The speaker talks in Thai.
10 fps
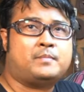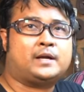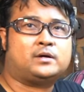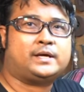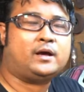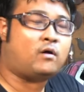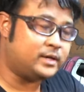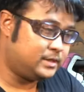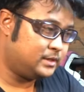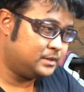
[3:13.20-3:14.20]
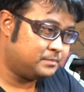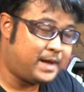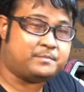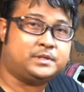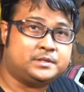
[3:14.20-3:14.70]
มันก็จะได้ของอีก
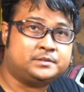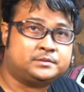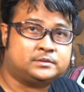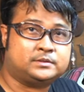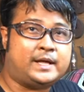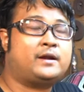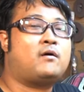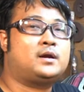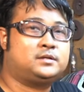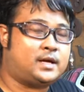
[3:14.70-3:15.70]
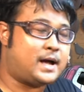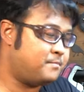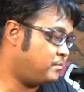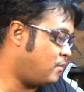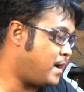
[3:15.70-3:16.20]
แบบหนึ่งแน่นอนนะครั
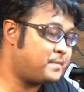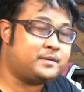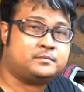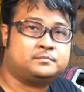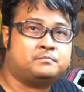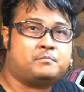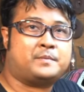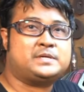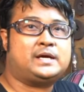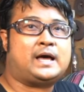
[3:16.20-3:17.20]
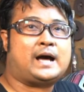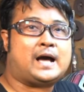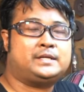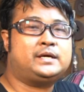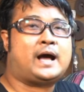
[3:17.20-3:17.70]
บ เพราะว่ามันมันไม่ใช่รา
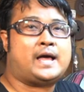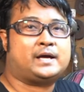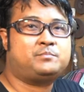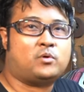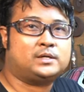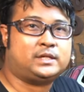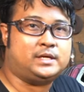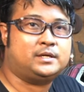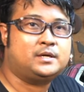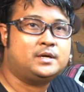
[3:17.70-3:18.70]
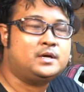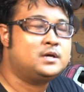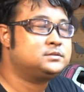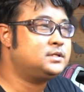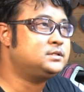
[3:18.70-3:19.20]
คาที่ขายกันปกติ
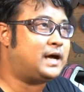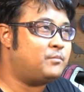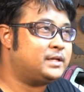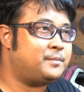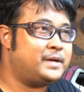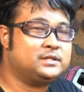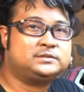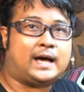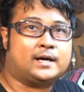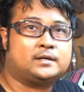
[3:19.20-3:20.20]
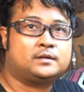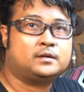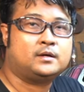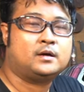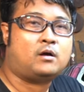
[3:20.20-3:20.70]
ซึ่งถามว่าทำไมถึงสั่ง
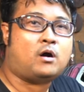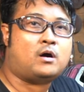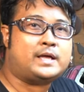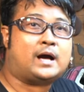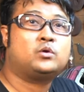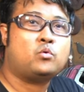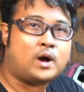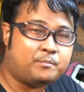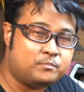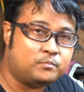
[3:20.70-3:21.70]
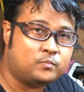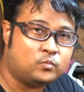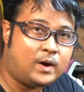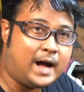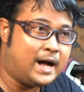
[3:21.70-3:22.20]
ก็อยากรู้ครับ
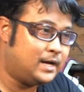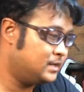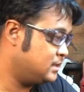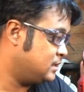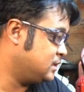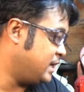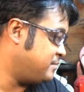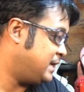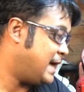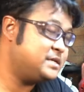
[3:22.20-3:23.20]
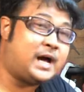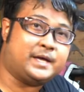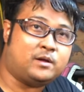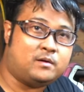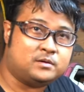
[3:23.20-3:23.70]
ว่าเออเห็นเป็นร้านใหญ่
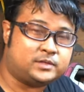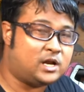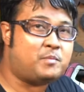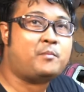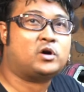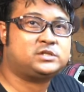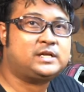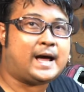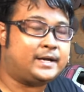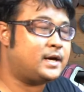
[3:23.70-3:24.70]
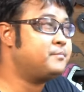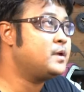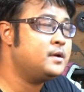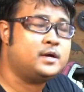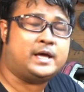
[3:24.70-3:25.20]
เนาะแต่เราไม่บอกชื่อร้านนะครับ
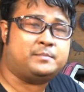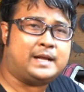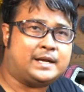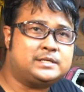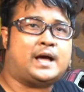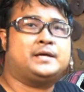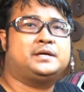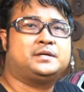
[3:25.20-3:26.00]
เห็นเป็นร้านใหญ่